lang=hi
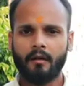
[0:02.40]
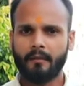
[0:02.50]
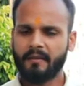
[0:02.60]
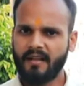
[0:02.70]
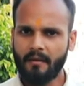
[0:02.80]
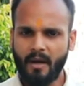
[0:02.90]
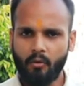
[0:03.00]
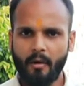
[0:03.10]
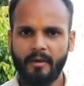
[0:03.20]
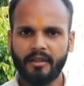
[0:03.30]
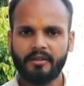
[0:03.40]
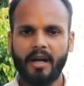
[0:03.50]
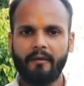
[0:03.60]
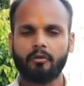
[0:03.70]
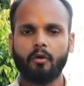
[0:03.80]
नमस्कार मैं हूं अमित
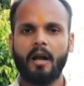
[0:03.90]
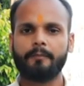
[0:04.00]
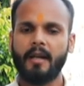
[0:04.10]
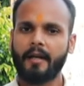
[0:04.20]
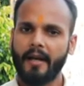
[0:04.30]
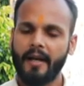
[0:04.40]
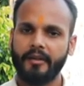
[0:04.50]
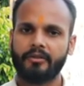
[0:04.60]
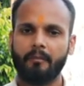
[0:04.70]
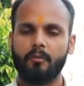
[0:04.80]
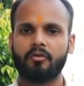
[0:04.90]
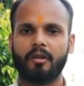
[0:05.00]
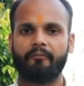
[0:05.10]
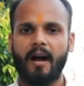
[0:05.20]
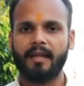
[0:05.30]
अजरावत और आप देख रहे हैं जम्मू
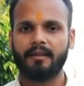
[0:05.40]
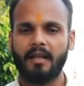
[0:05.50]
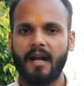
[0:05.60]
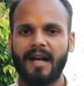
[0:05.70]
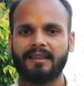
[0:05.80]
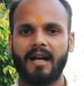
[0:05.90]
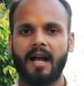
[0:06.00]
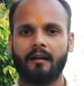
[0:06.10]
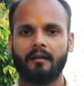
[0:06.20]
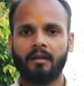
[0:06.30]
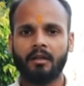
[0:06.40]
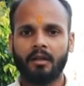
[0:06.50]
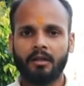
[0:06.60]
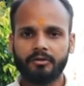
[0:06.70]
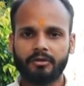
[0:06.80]
संवाद लगातार
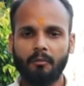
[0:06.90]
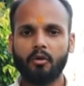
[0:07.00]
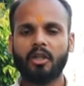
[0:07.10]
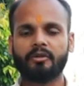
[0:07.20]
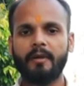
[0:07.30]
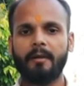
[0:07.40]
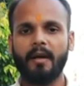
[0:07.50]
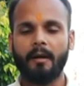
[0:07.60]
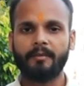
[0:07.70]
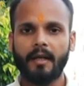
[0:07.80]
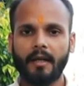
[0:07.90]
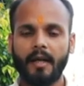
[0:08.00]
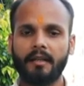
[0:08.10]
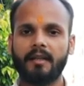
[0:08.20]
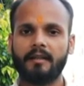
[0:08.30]
जम्मू कश्मीर में हम देख रहे
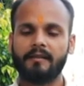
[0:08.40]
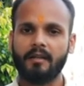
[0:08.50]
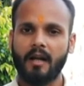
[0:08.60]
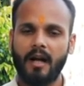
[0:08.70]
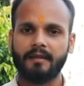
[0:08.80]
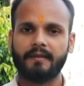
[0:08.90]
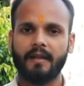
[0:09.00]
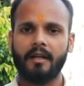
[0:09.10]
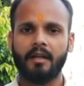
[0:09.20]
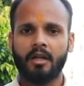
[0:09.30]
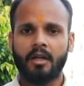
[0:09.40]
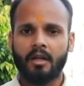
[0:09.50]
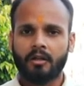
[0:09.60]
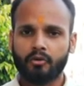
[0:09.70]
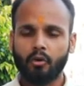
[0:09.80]
हैं कि किस तरह से
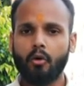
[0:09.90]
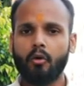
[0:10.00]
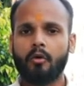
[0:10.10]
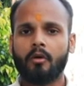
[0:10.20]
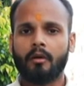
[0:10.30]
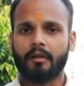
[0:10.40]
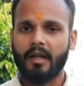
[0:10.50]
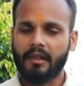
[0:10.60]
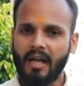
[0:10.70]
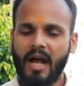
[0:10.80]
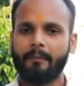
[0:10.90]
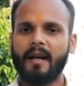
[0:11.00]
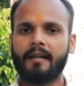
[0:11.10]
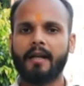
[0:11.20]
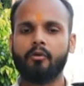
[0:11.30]
जो गद्दार
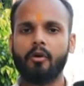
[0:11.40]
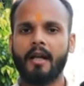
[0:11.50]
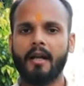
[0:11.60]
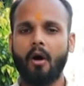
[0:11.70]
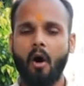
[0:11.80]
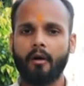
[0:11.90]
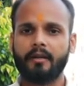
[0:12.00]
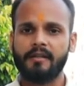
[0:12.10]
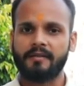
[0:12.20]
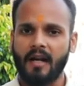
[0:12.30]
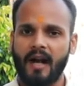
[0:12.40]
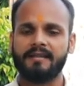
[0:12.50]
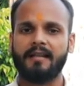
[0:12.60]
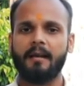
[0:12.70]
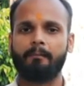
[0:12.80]
बैठे हुए हैं और किस तरह से